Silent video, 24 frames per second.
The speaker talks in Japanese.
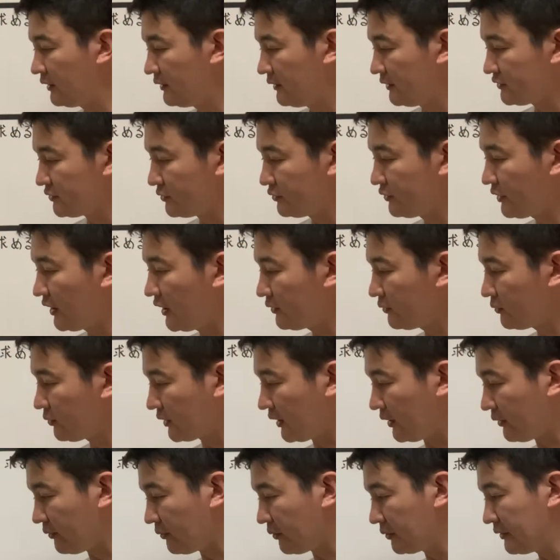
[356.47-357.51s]
その何と
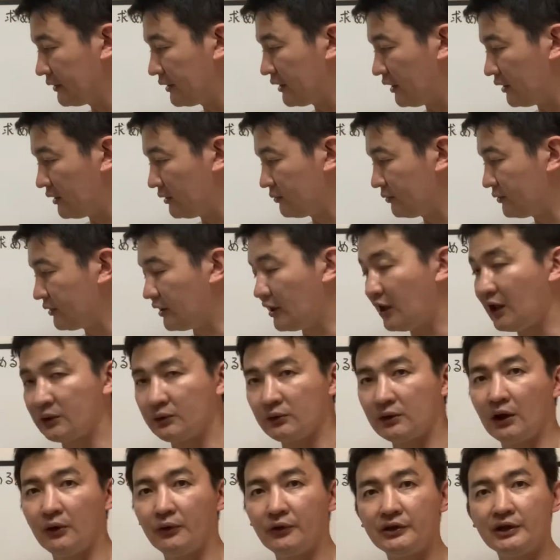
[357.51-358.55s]
かを適当に K と
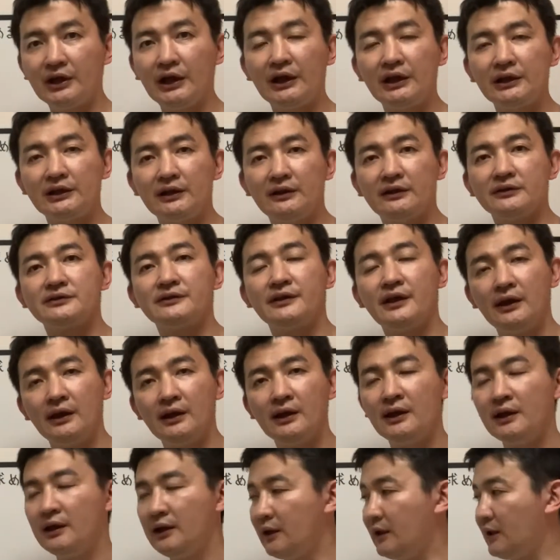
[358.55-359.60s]
か置いてあげてですね、
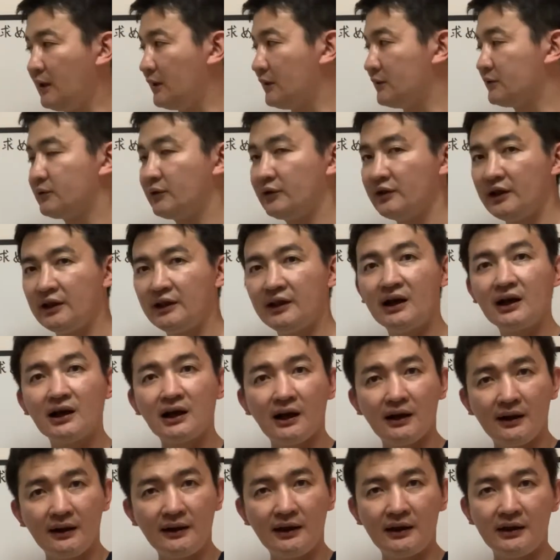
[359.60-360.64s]
えー、それでなん
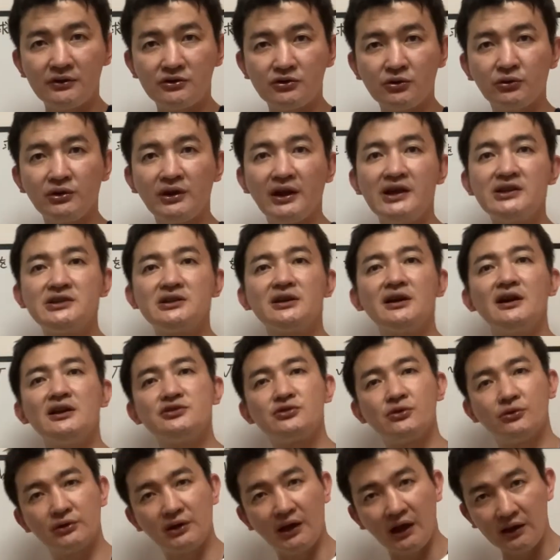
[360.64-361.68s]
か、えー、状態1から
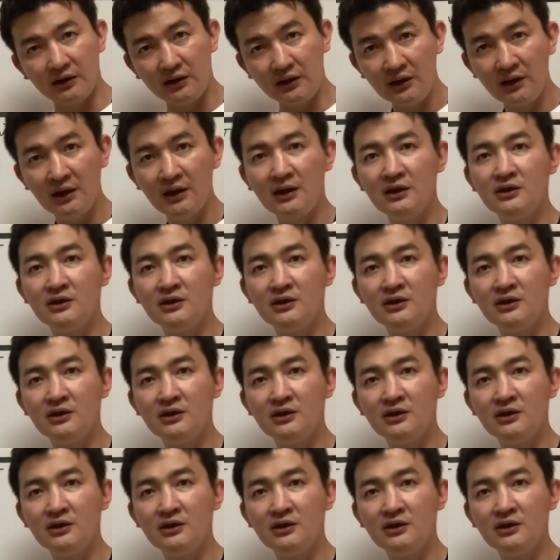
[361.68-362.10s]
状態2、